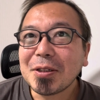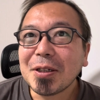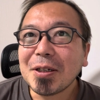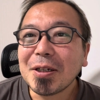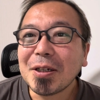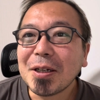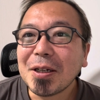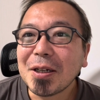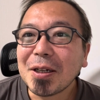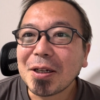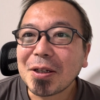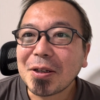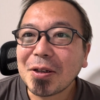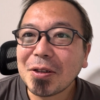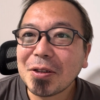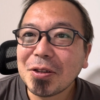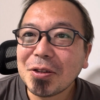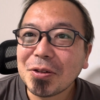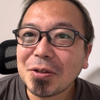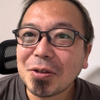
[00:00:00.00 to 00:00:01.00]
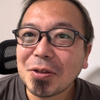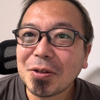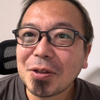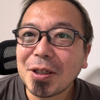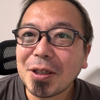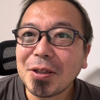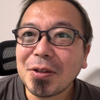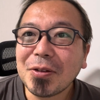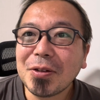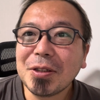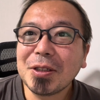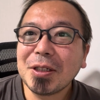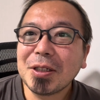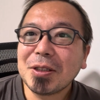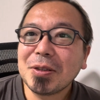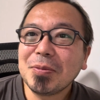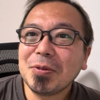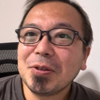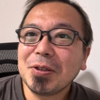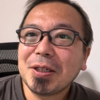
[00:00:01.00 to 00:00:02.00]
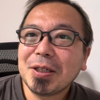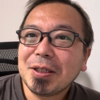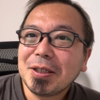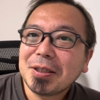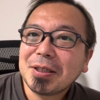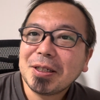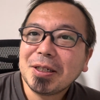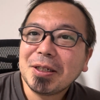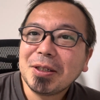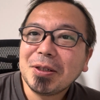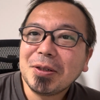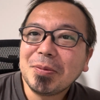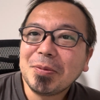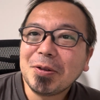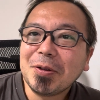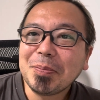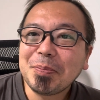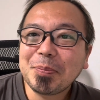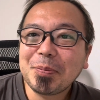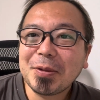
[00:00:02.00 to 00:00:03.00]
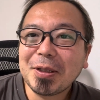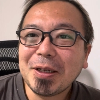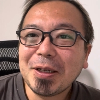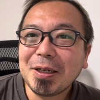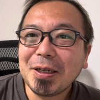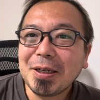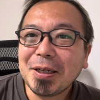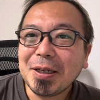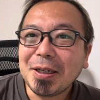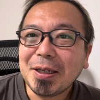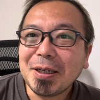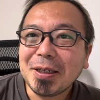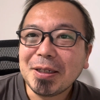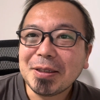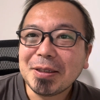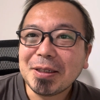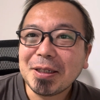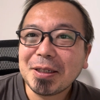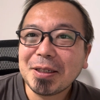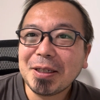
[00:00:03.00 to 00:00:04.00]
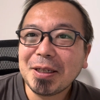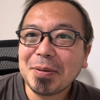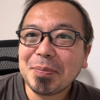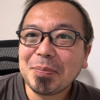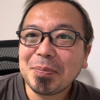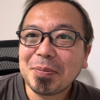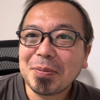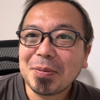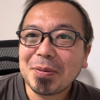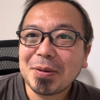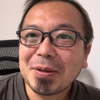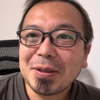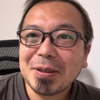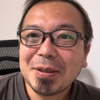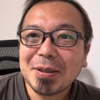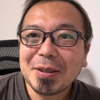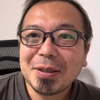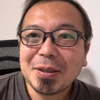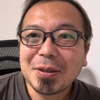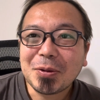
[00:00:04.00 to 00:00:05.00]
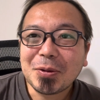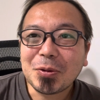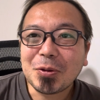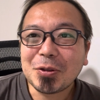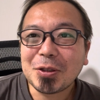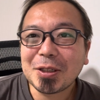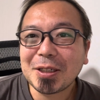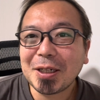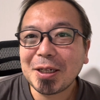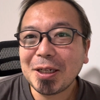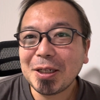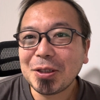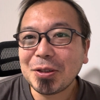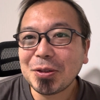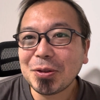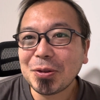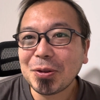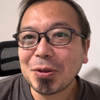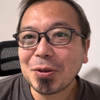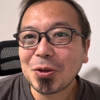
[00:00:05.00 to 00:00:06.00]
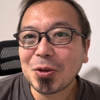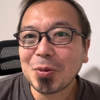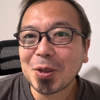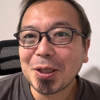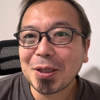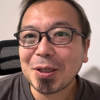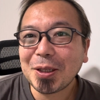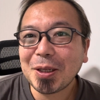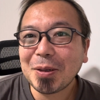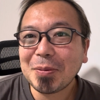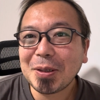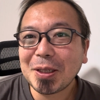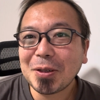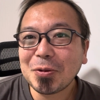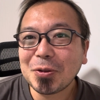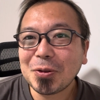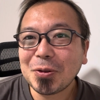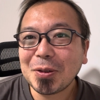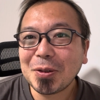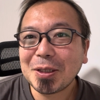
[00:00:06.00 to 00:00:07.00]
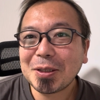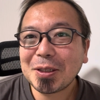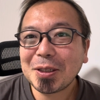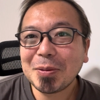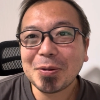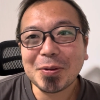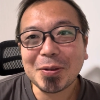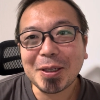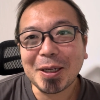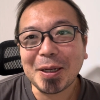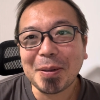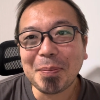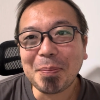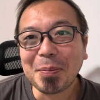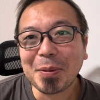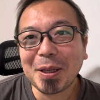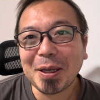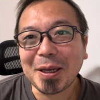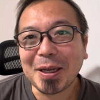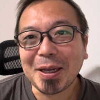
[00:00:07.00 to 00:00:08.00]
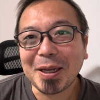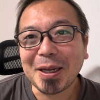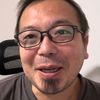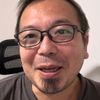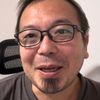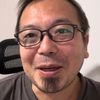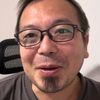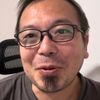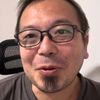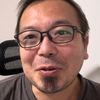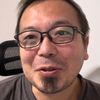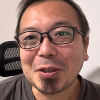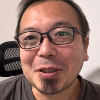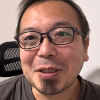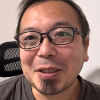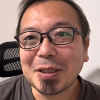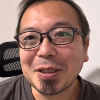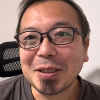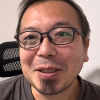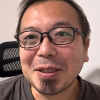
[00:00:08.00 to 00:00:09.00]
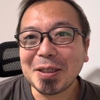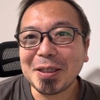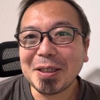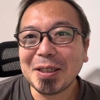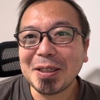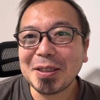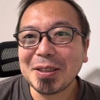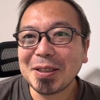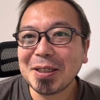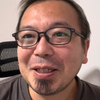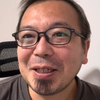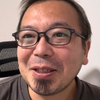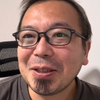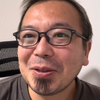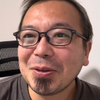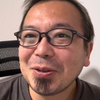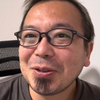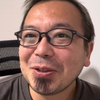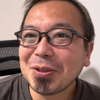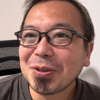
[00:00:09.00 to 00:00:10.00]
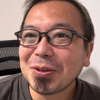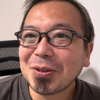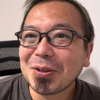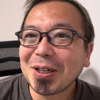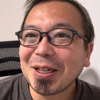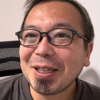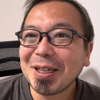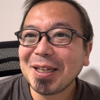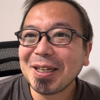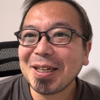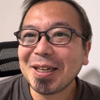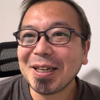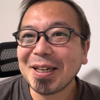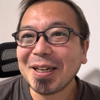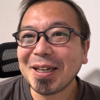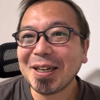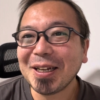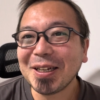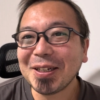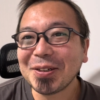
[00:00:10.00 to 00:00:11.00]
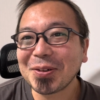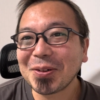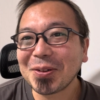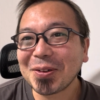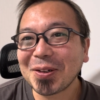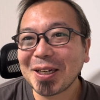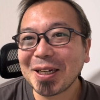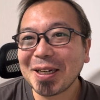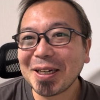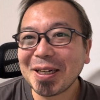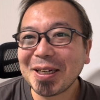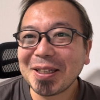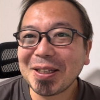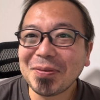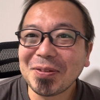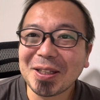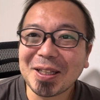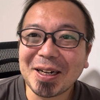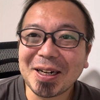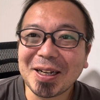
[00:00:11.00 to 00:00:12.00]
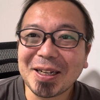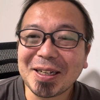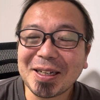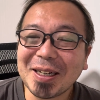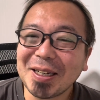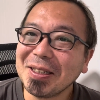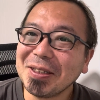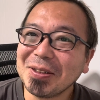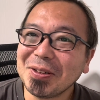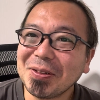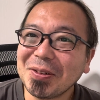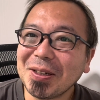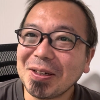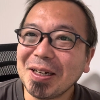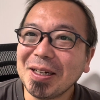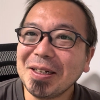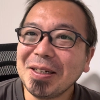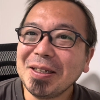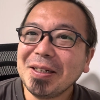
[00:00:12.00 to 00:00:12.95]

えー、今日24年の1月6日ですけれども、えー、ぜひね、今年は3連休ということもあって、またお正月気分で、えー、今年1年どうしようとかね、えー、いうことを考えてみたらいかがでしょうか。